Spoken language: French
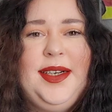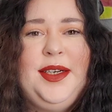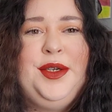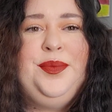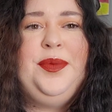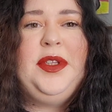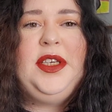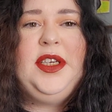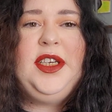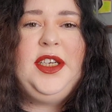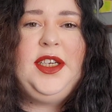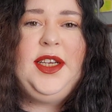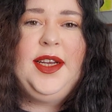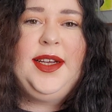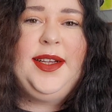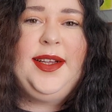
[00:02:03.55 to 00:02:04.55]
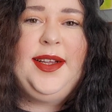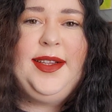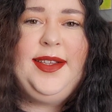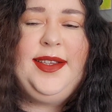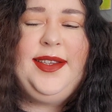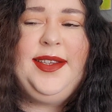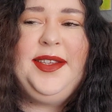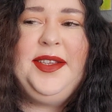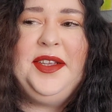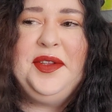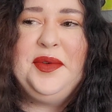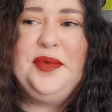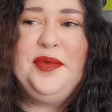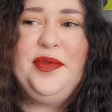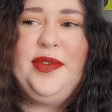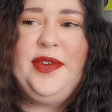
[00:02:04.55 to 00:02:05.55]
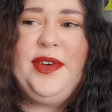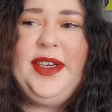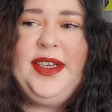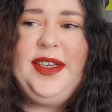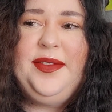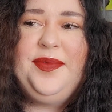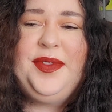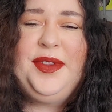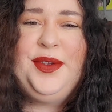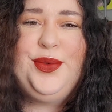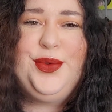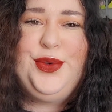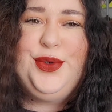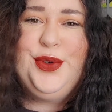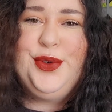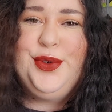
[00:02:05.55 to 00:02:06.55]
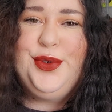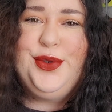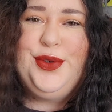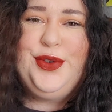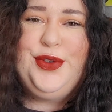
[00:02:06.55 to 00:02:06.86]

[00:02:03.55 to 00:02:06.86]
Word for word: Le petit chien a décidé de ronfler, donc euh,